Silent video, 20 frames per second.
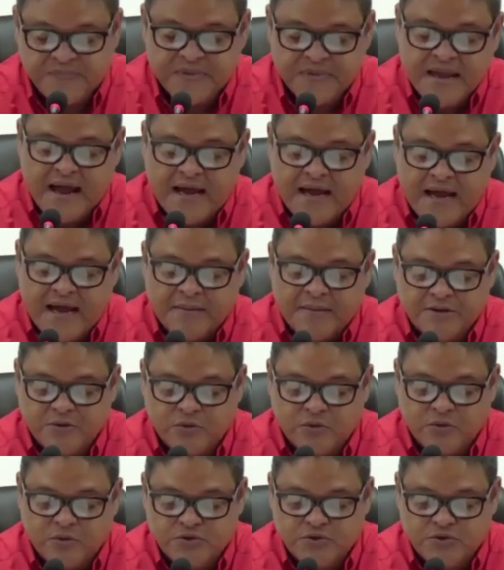además
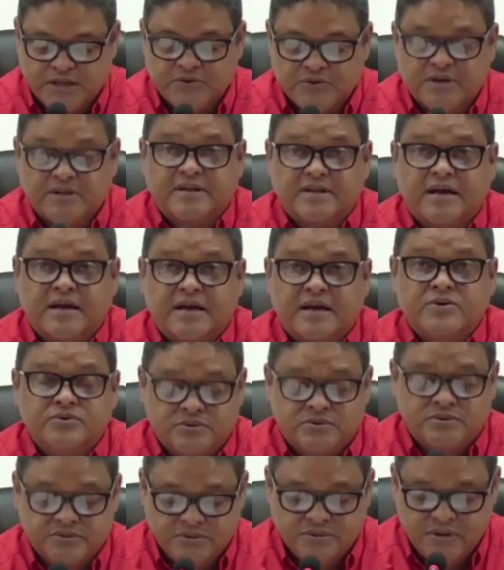
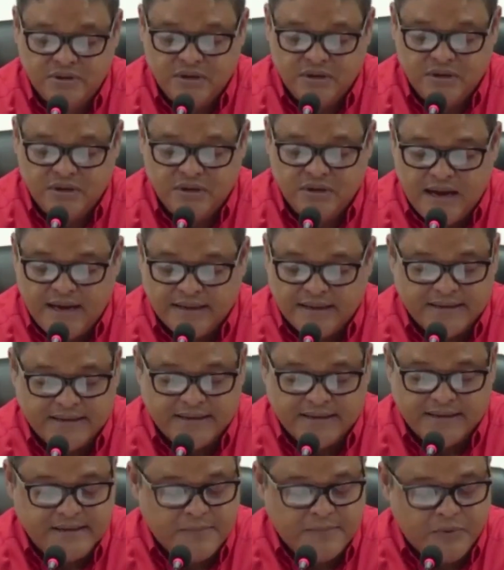281
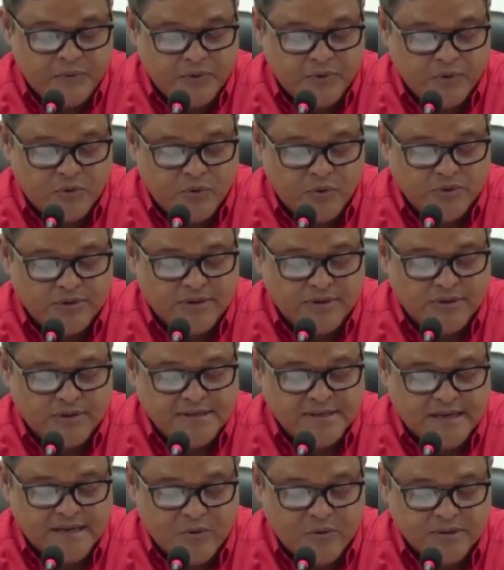atendidas por otras
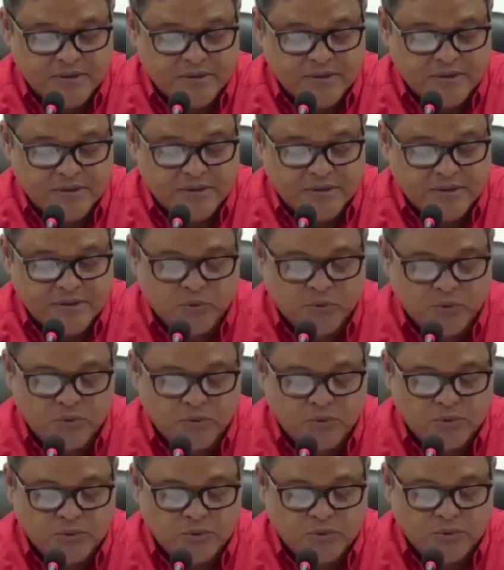causas, para un
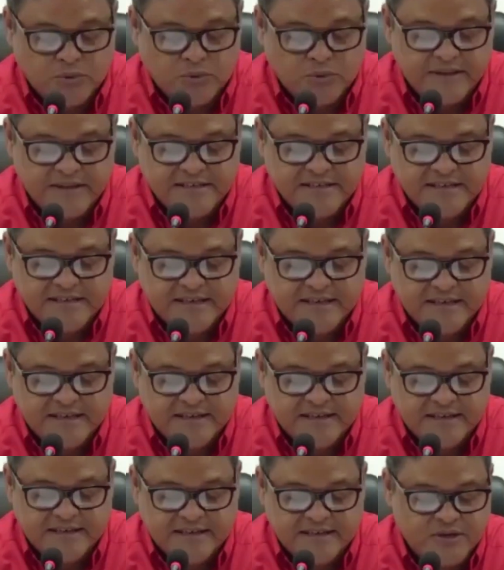total de 1.027
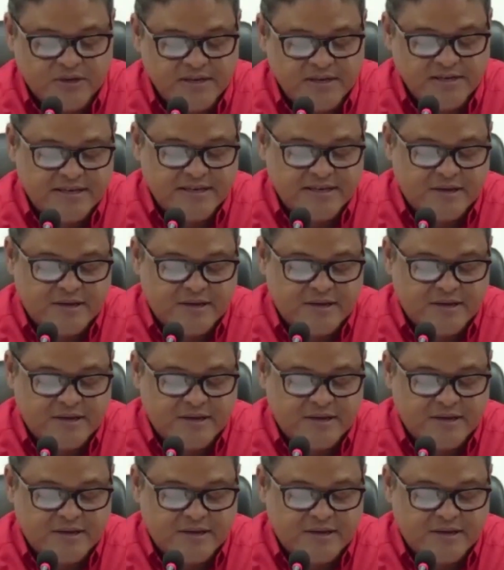atenciones en salud.